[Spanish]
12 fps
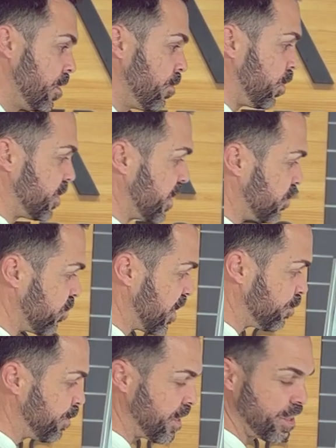pues es
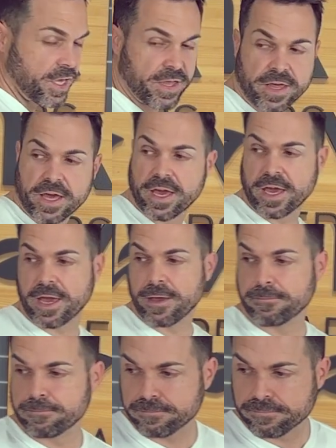una especie
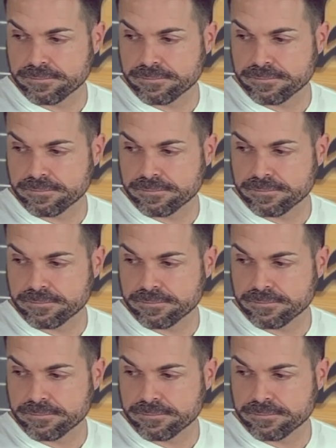de